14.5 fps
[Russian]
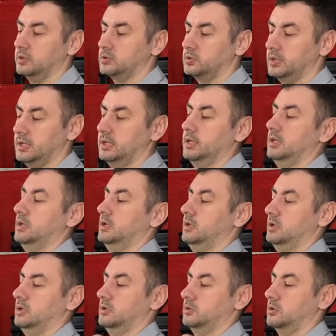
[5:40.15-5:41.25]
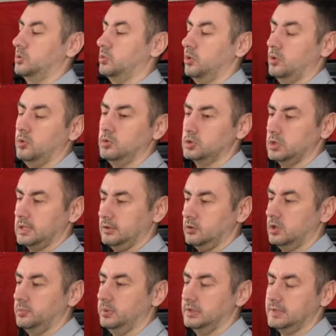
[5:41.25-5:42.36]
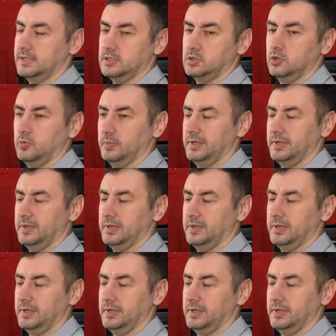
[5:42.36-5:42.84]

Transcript: сюда другой кожух, который был с ножом.